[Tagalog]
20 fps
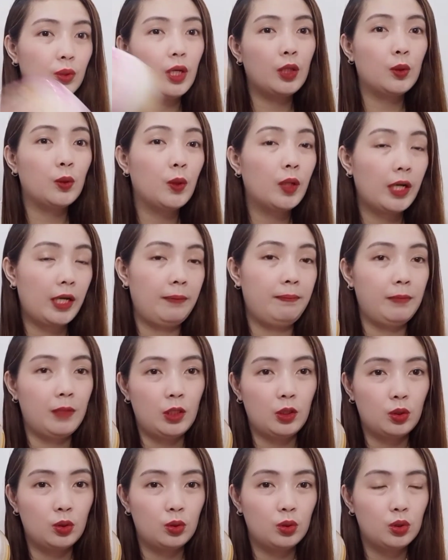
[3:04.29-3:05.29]
Itong cream
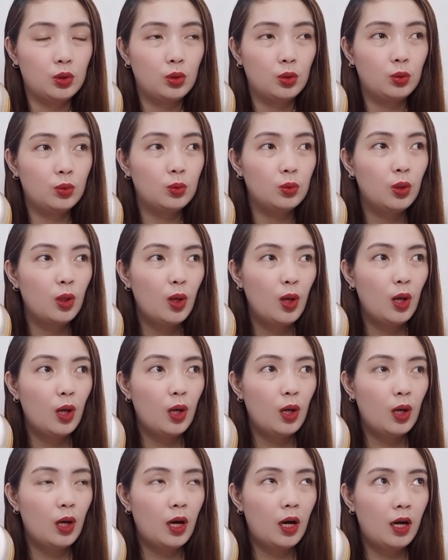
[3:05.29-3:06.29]
na to. So,
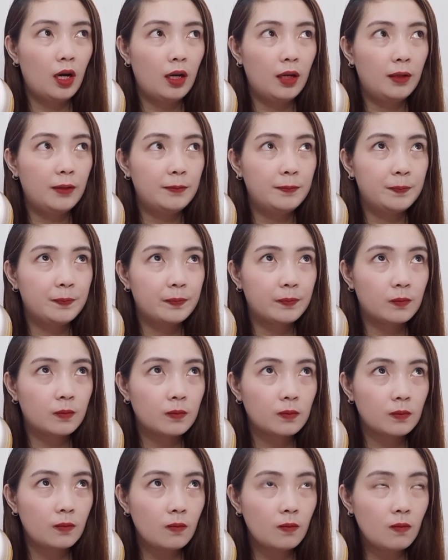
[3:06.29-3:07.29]
um,
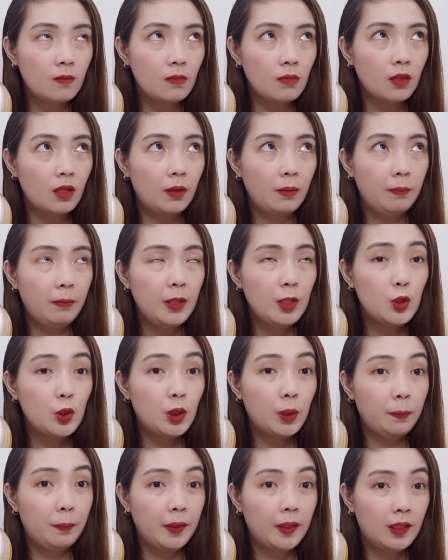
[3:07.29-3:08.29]

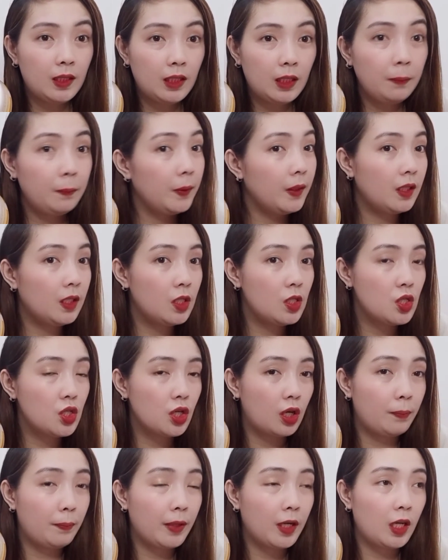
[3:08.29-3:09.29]
medyo tipid-tipid din
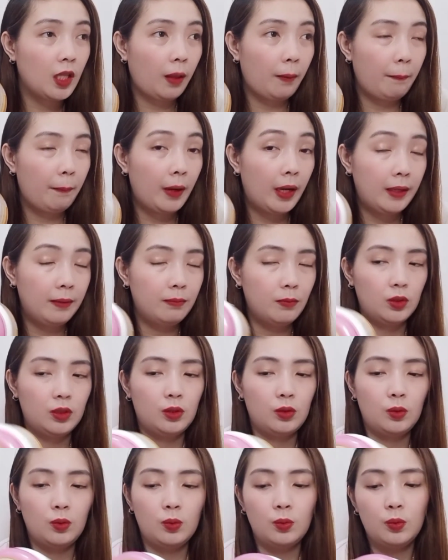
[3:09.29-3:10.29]
siya pag in-apply mo.
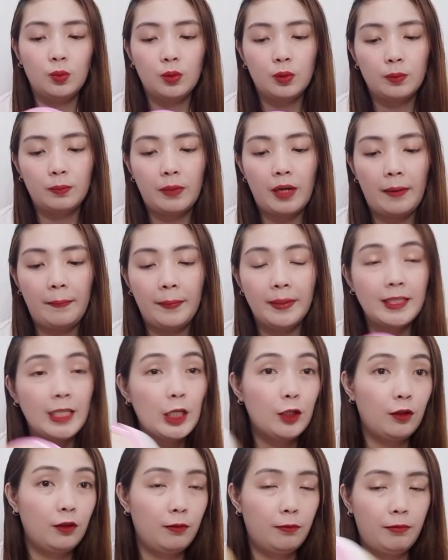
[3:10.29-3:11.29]
So, uh,
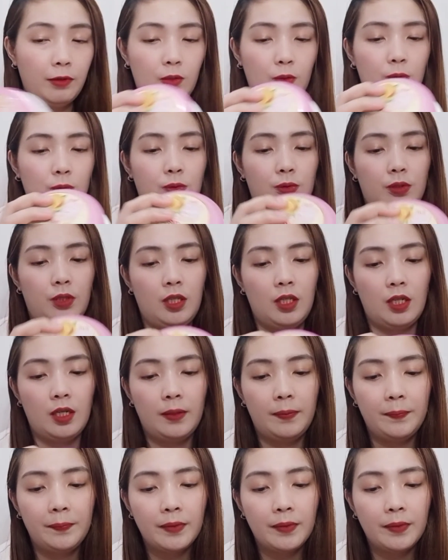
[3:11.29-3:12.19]
basahin ko yung precaution niya.